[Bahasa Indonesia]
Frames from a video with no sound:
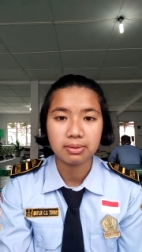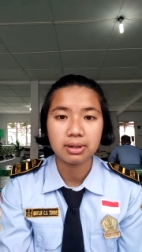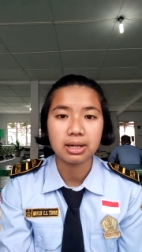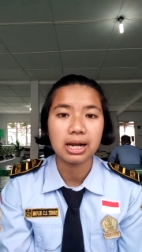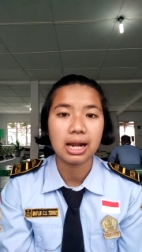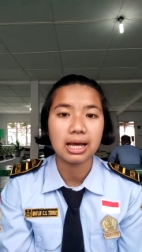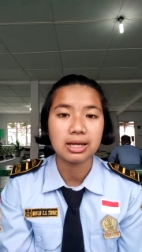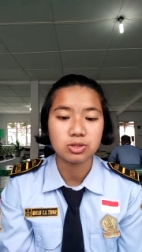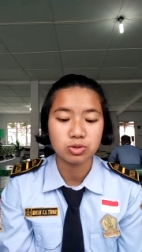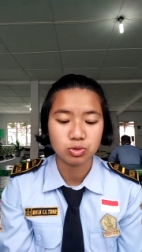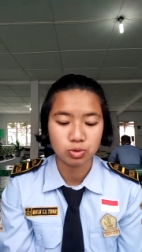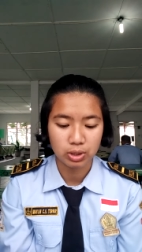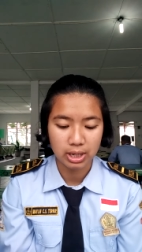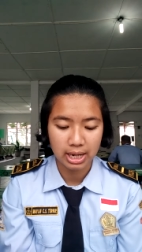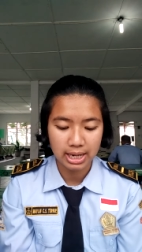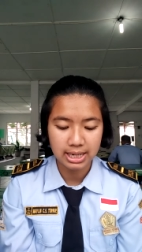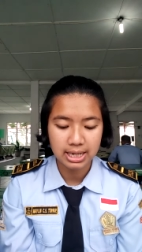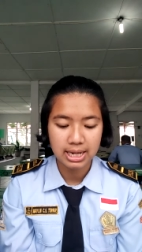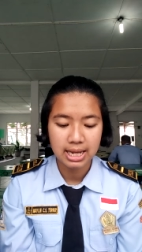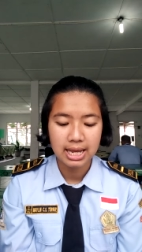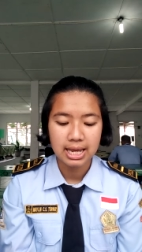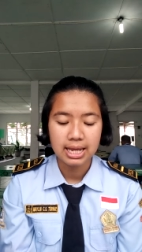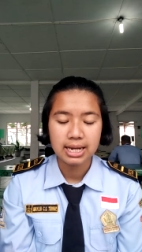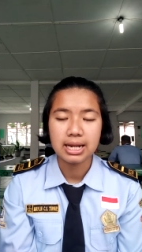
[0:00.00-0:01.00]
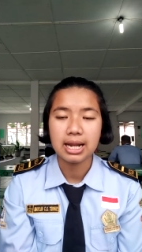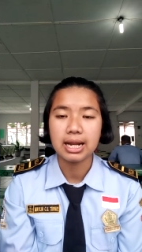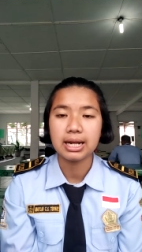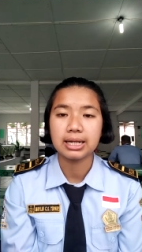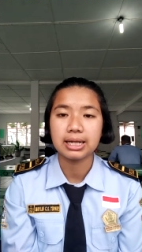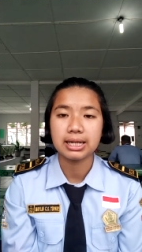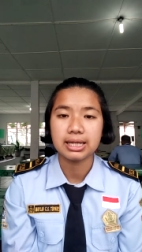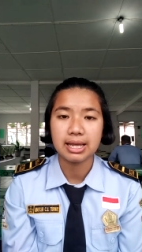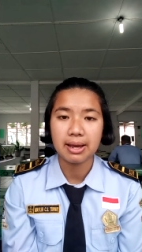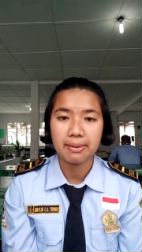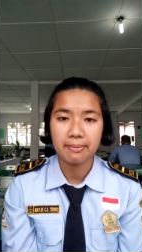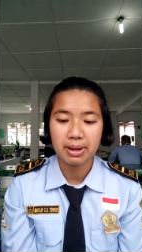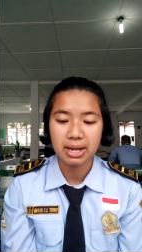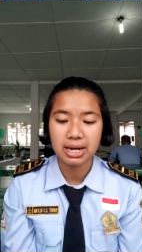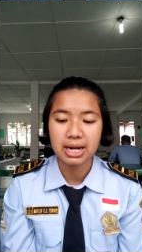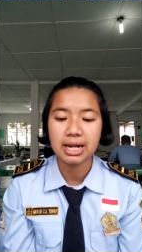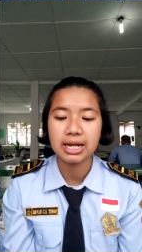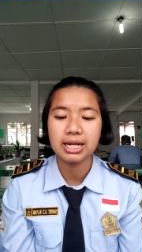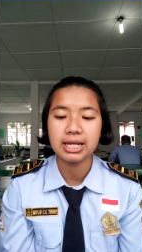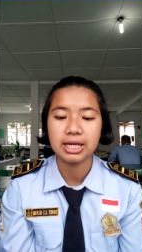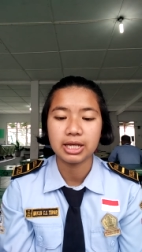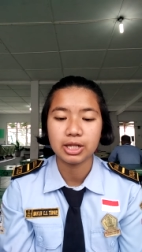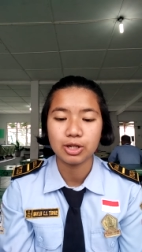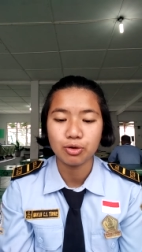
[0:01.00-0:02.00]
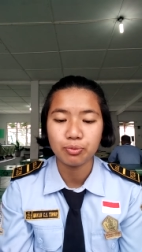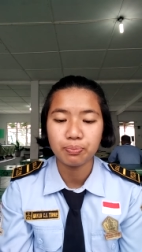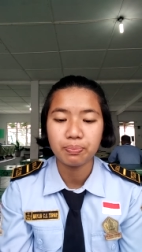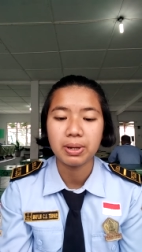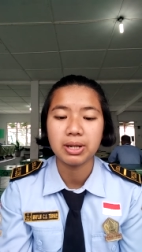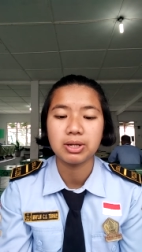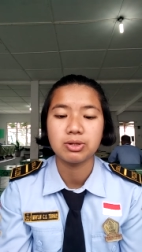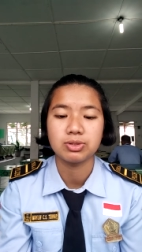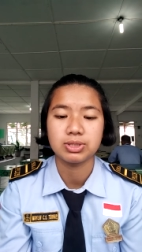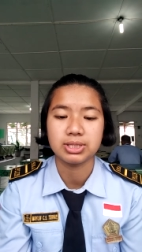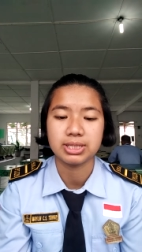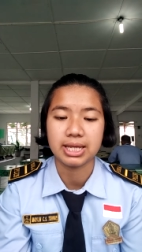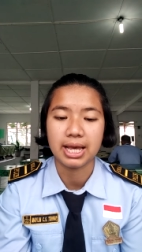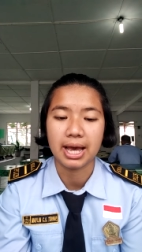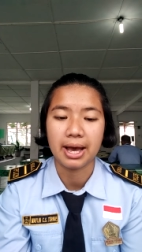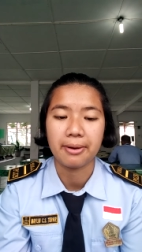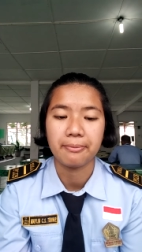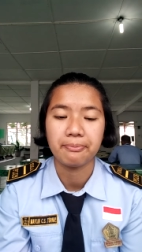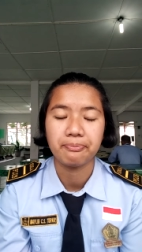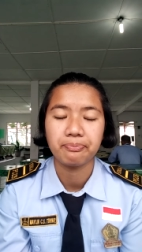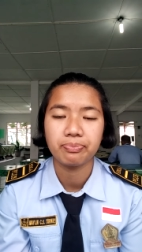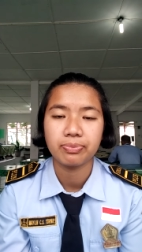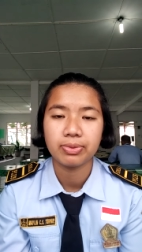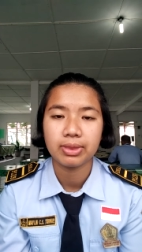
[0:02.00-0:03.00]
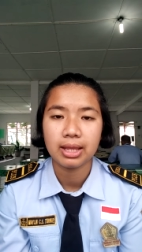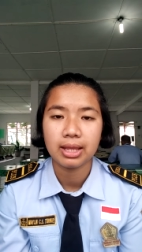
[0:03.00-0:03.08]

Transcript: kelangsungan dan kenyamanan hidup manusia.